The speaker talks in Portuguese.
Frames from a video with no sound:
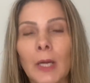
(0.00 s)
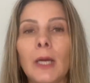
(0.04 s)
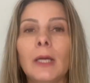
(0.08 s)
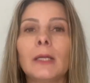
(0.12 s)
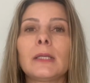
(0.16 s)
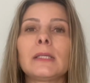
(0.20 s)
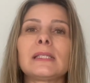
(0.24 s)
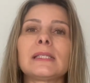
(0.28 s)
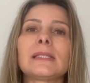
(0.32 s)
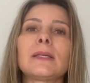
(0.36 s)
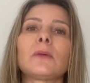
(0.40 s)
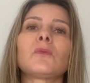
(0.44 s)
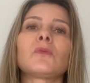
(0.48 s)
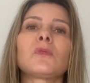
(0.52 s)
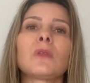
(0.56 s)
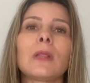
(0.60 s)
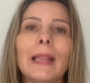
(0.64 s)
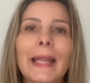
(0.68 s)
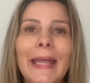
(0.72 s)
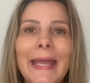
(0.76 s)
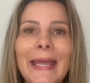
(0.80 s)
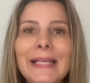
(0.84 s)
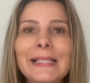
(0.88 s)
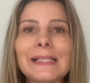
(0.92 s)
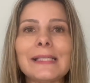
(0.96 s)
que são
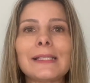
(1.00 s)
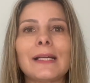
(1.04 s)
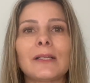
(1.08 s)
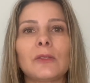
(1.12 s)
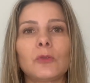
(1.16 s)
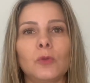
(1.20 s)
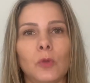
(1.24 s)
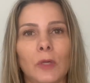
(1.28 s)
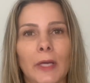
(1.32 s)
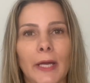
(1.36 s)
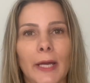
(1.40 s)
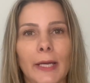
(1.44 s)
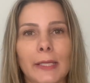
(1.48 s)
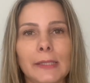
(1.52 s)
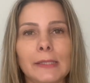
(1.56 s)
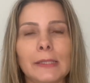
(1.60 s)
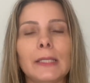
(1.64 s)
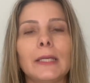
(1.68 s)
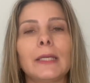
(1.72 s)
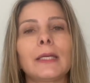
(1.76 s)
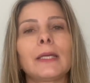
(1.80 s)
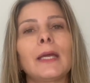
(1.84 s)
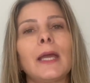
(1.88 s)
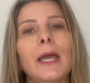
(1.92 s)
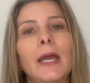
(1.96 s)
leis naturais
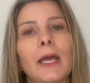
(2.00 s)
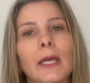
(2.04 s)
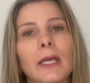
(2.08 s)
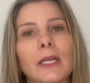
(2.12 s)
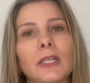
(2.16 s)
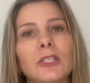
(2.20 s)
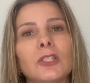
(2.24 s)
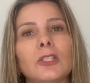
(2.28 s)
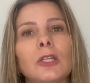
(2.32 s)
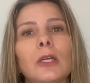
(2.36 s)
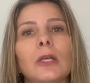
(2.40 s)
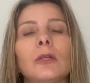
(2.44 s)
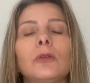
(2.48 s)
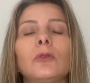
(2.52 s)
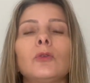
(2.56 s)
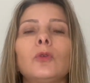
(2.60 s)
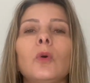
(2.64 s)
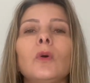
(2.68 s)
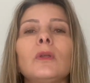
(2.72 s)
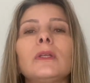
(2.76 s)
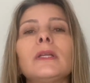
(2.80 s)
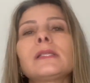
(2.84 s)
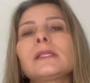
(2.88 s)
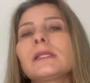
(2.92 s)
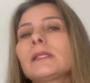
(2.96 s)
que regem
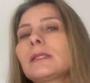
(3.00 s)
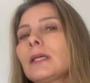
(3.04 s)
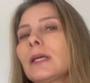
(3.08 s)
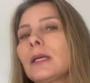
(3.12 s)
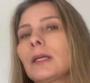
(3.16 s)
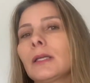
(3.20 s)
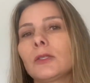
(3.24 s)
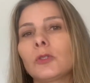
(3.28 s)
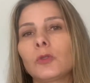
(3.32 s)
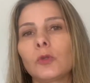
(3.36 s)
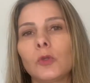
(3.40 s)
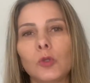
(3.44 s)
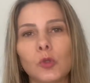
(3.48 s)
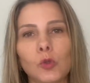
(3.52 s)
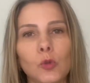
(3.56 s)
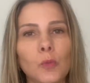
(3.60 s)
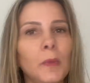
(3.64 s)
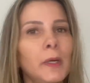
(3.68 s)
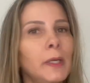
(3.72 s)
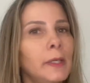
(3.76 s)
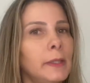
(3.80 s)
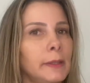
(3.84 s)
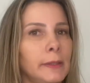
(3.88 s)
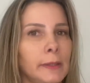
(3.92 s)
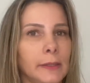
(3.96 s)
todas as relações
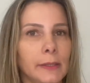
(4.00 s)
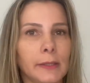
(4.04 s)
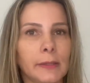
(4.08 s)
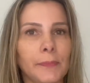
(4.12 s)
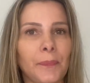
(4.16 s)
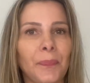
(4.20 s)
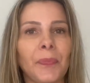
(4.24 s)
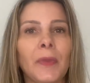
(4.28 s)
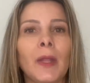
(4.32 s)
humanas.